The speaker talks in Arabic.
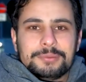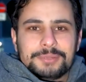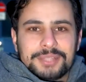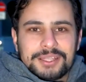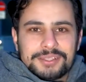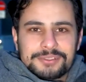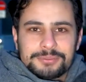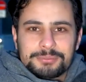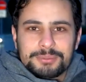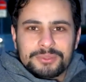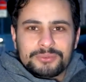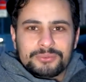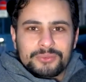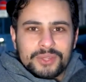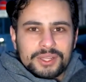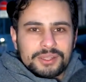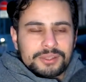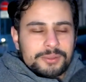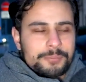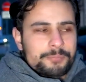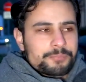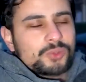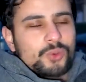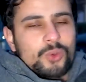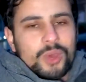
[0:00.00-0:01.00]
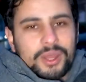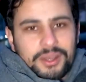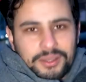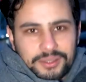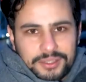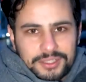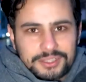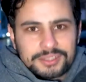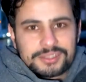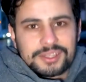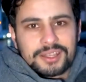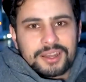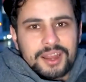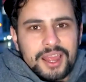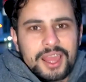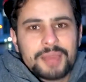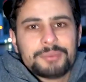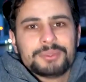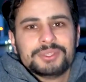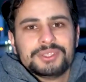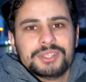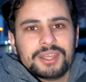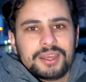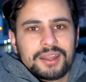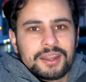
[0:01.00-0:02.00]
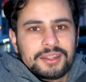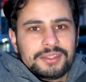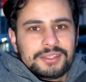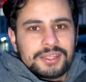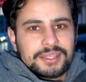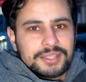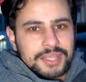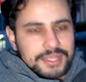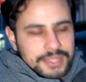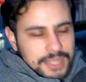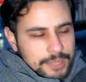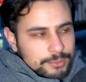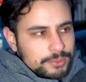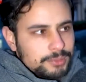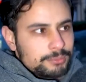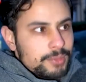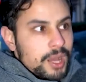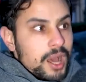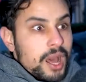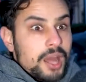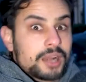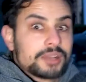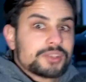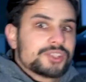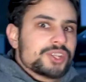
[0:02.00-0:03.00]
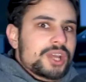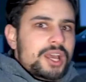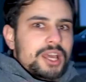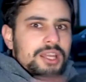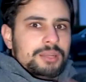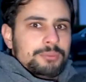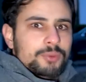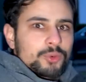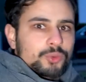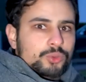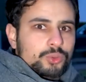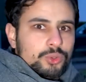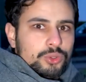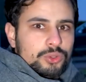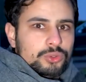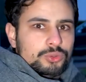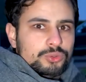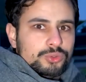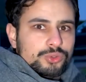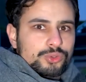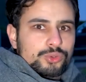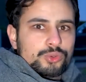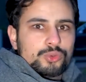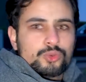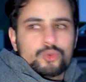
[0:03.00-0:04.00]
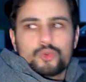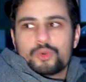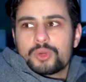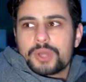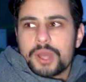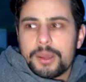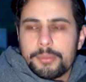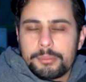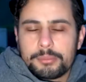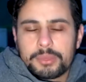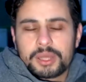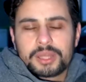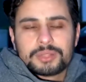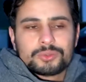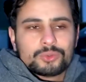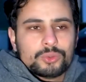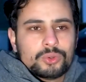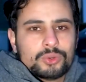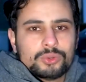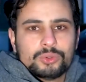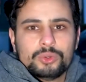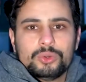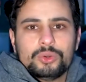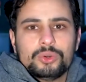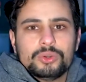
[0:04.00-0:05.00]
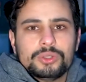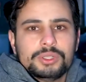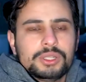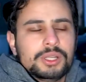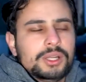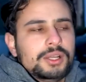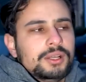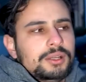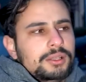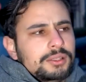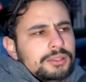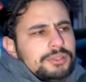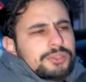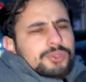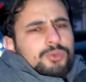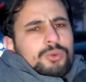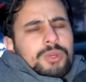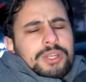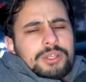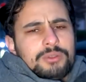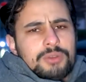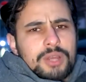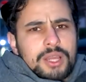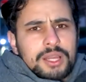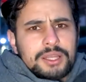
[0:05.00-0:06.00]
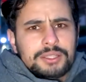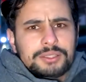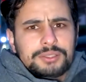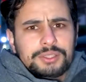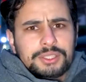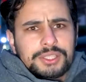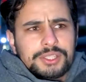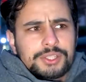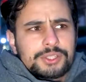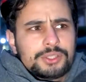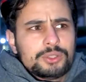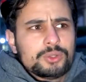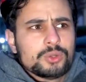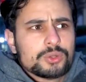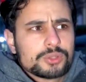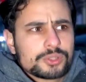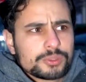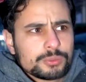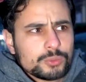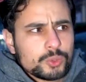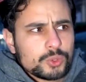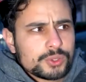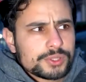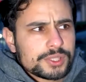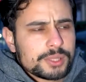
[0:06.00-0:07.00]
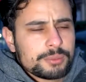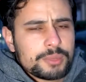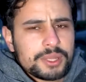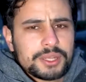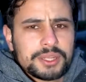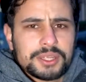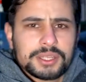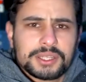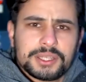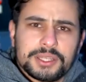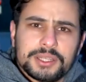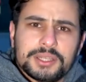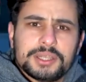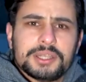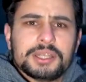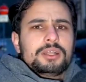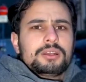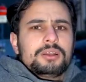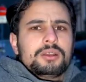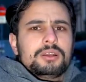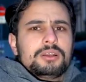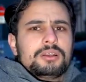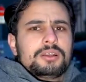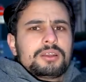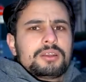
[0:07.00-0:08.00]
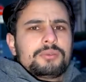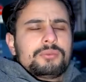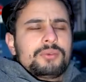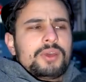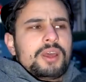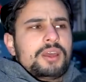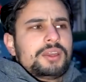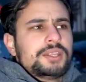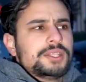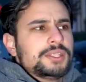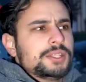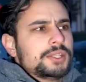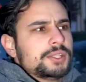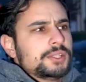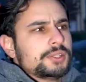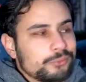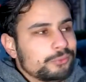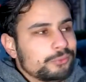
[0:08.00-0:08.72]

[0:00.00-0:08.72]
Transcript: تحس بالفرق وانا كنت صراحه بدي اريح يعني قبل ما ارجع على موضوع اللجوء وكامبات وهون وهون قلت شوي الواحد يعيش له اسبوع زمن هيك آه، رفاهيه